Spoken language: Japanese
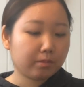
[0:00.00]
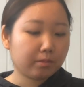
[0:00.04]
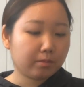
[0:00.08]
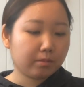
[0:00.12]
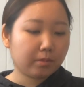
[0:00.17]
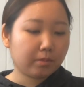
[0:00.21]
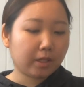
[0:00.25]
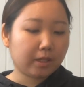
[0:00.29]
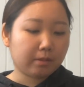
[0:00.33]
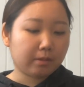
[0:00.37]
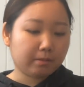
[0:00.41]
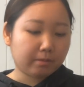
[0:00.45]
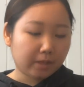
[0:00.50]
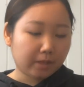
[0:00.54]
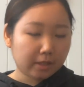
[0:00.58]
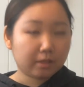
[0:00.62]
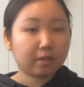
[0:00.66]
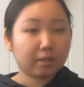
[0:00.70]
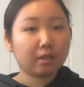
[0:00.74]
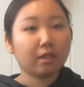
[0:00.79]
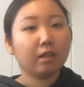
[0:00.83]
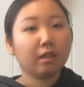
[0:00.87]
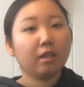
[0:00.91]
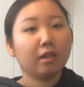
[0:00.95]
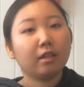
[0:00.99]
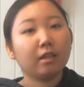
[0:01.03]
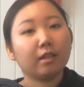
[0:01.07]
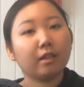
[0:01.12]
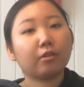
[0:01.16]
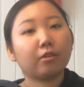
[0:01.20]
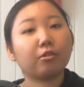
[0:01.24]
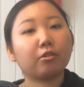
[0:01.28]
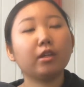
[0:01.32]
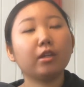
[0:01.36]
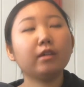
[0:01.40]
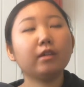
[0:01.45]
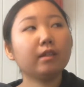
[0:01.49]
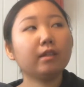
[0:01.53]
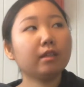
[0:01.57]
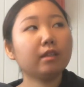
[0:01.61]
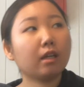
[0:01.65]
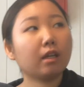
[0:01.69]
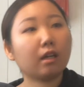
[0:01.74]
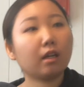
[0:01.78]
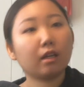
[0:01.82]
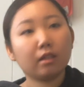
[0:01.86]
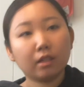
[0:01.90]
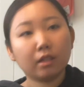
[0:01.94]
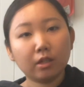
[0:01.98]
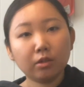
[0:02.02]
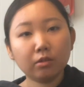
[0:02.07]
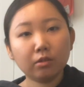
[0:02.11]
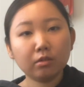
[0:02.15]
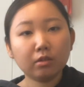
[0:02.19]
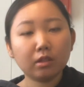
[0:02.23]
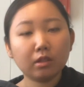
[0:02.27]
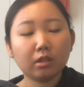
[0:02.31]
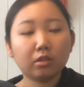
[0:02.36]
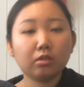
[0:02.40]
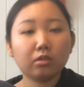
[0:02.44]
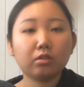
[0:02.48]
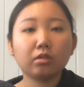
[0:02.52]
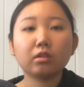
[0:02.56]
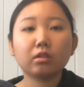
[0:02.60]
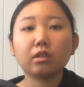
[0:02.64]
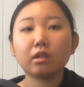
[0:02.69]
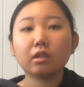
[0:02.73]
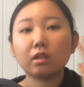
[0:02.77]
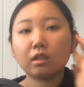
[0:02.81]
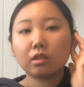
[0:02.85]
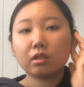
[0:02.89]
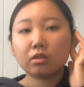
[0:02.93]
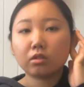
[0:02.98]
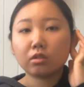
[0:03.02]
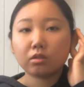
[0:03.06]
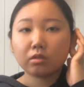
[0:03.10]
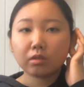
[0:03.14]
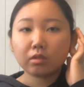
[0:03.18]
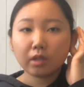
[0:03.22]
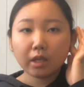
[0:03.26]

ますでこれはなんか日本にいる時にその